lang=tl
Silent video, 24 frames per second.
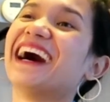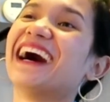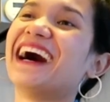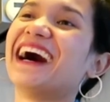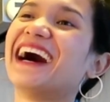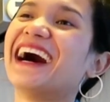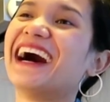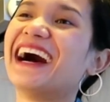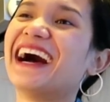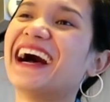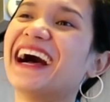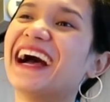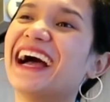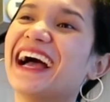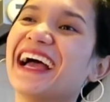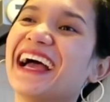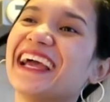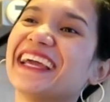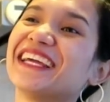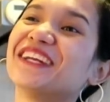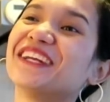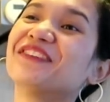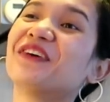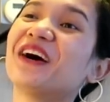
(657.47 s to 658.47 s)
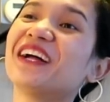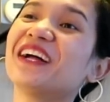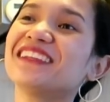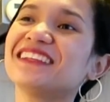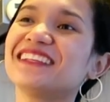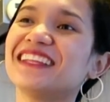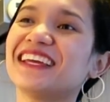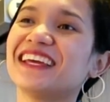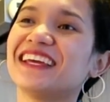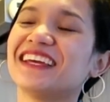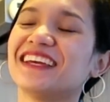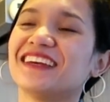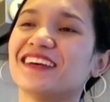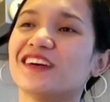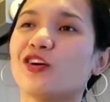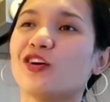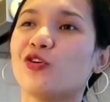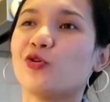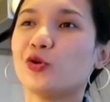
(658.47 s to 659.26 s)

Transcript: Yeah. In one day.